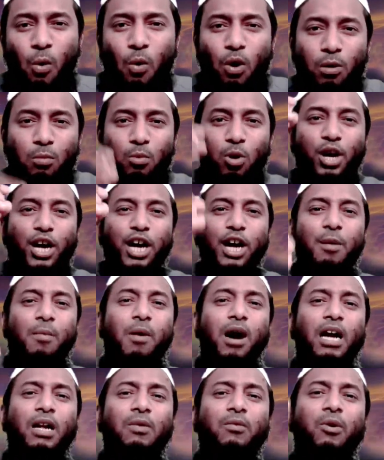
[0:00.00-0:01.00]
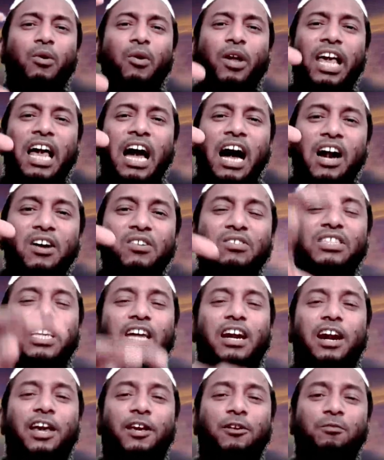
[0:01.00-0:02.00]
ஒரு முக்கியமானவருடைய
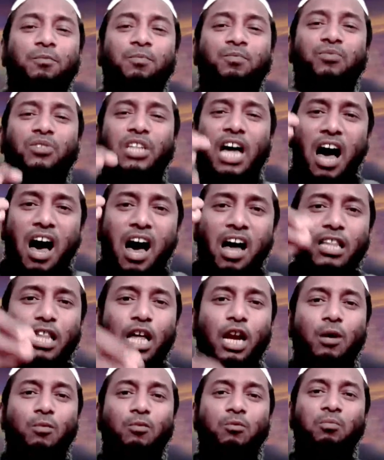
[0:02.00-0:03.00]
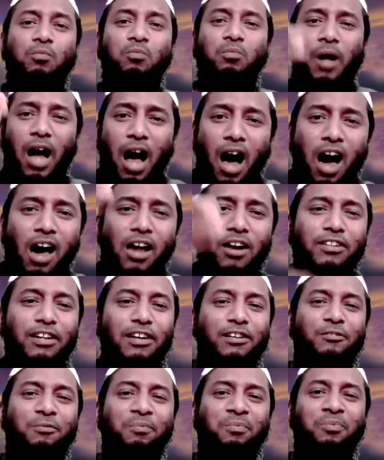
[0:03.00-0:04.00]
அனுசரணையும் ஆதரவும்
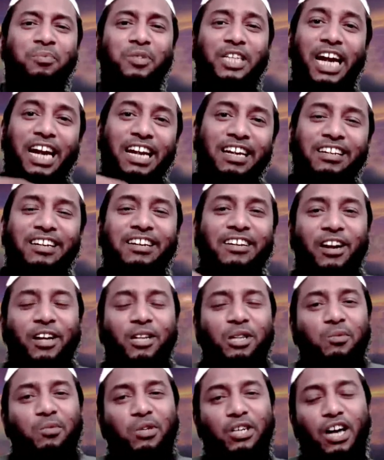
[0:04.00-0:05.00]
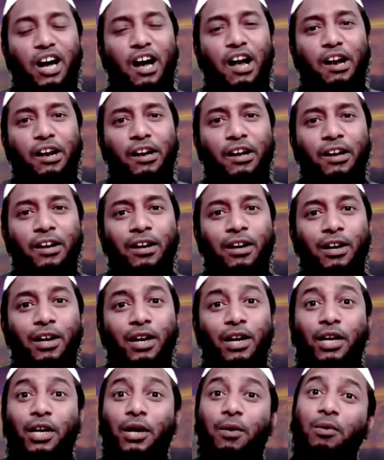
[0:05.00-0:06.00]
ஆறுதலும் எனக்கு கிடைத்து விட்டால்
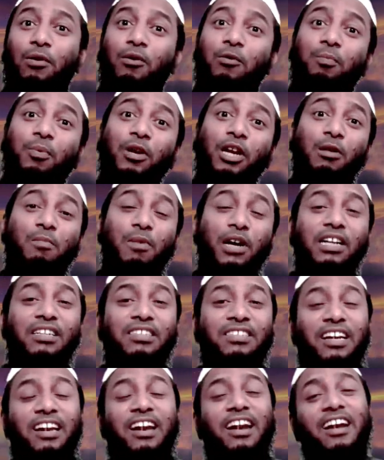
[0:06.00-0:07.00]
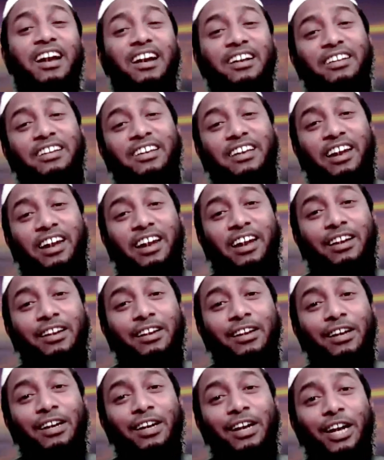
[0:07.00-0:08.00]
எவ்வளவு பெரிய மகிழ்ச்சியில நான் இருக்கிறேன்
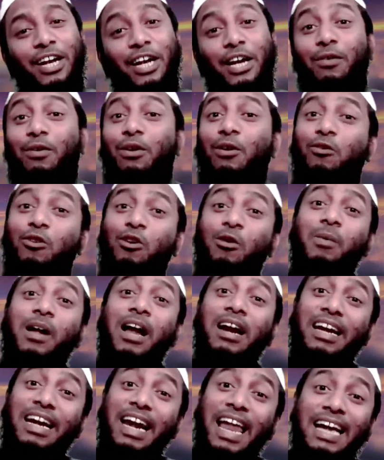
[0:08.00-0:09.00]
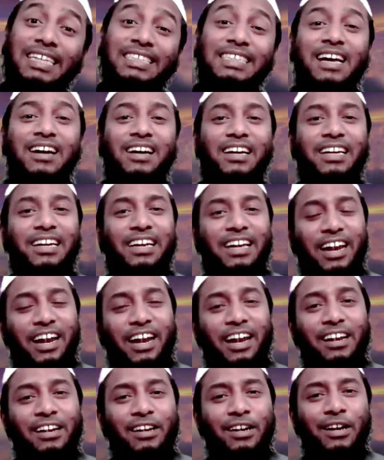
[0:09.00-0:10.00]
எவ்வளவு தூரம் நான் ஆக
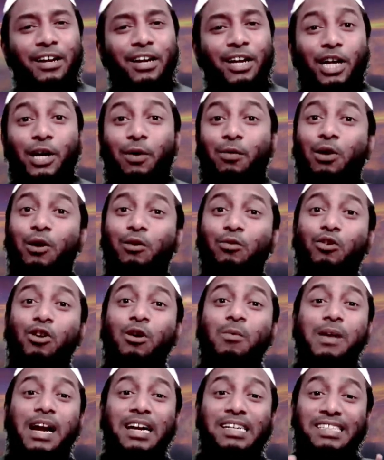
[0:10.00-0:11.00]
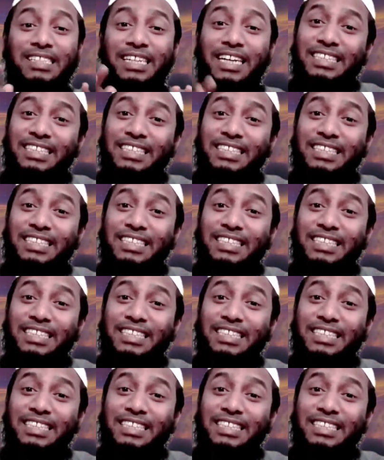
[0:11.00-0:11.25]
இருக்கிறேன் எவ்வளவு தூரம் நான்